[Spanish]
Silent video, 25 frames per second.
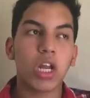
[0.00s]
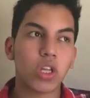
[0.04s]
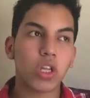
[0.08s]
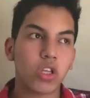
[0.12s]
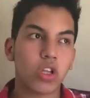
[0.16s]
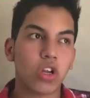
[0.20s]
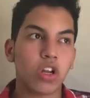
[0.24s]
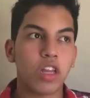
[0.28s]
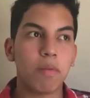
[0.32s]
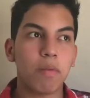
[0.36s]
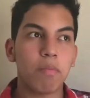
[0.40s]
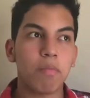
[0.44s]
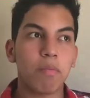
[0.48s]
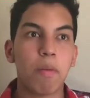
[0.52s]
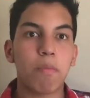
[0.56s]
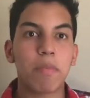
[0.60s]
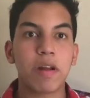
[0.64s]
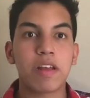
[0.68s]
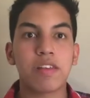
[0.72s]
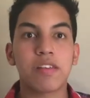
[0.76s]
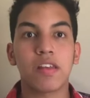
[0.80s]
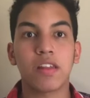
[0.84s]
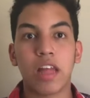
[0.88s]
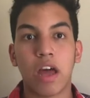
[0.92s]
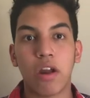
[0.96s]
el otro tipo
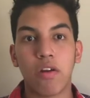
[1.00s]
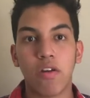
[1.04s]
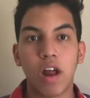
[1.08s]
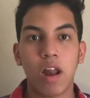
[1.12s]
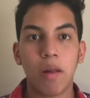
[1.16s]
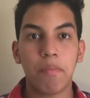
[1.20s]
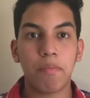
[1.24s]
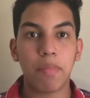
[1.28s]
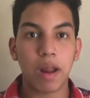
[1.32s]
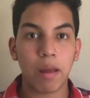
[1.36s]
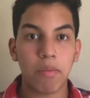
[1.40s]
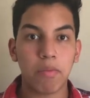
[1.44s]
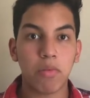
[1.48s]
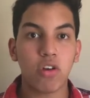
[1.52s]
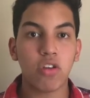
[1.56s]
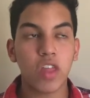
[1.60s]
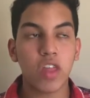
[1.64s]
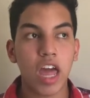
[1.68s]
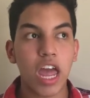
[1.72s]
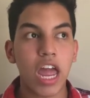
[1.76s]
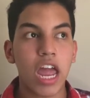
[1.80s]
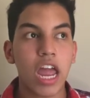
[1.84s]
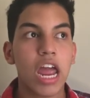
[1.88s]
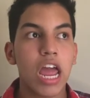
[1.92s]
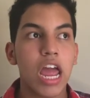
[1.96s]
presentaron el premio
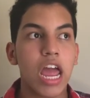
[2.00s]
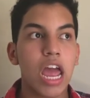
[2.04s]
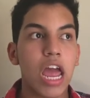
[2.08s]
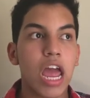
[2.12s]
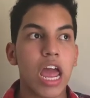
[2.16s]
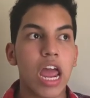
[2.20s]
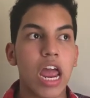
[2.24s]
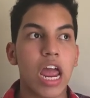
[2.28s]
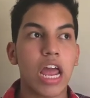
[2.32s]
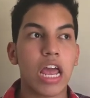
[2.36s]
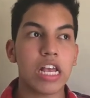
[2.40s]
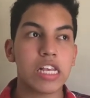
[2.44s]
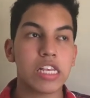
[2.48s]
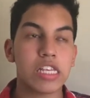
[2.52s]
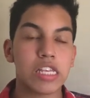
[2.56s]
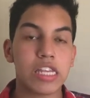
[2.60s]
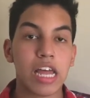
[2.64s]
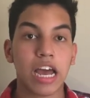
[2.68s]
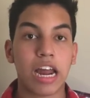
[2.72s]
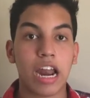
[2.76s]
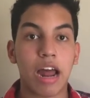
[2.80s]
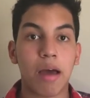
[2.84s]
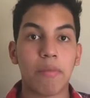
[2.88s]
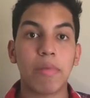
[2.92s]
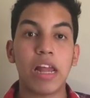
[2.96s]
de eh,
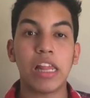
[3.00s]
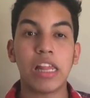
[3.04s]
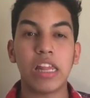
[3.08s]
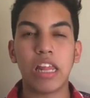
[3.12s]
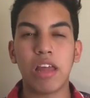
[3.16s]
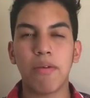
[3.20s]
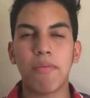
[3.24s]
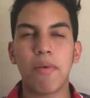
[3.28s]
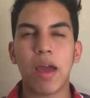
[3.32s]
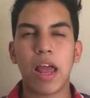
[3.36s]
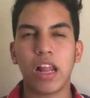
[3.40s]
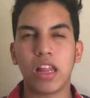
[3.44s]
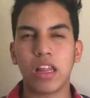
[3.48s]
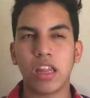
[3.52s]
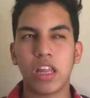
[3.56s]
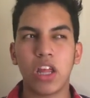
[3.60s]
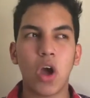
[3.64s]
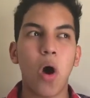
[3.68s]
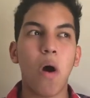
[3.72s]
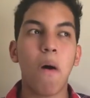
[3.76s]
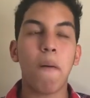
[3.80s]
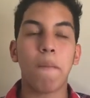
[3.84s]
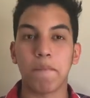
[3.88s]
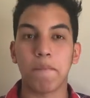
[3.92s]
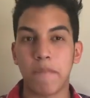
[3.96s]
Instagram El Nivel
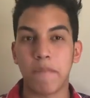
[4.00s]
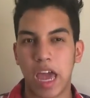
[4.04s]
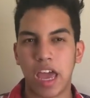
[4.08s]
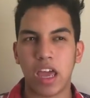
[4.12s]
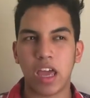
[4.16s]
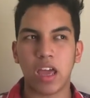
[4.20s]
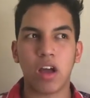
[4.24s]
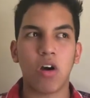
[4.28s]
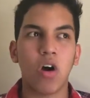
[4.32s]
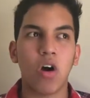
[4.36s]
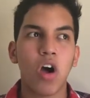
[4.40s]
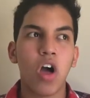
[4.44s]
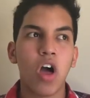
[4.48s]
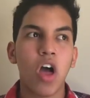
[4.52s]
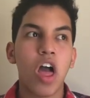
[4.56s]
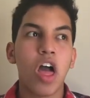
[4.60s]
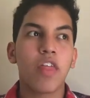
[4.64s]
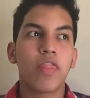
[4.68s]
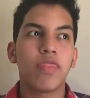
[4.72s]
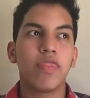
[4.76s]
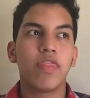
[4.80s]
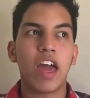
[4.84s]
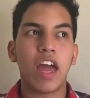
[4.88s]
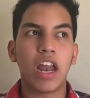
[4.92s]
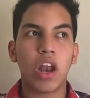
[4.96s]
Dios México,
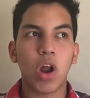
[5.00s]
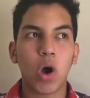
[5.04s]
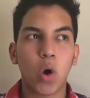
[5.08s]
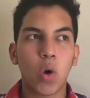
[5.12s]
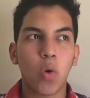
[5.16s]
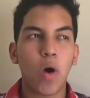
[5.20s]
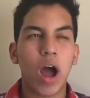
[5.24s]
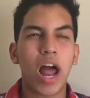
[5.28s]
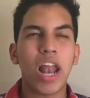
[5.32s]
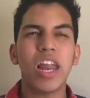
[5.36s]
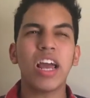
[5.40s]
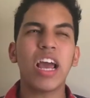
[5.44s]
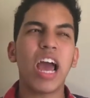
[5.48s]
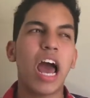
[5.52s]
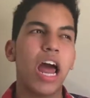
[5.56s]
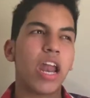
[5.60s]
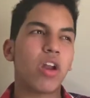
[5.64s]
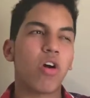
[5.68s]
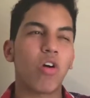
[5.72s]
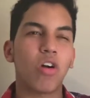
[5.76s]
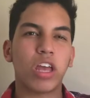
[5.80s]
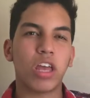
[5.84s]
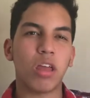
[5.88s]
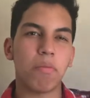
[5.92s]
de lo cual ganó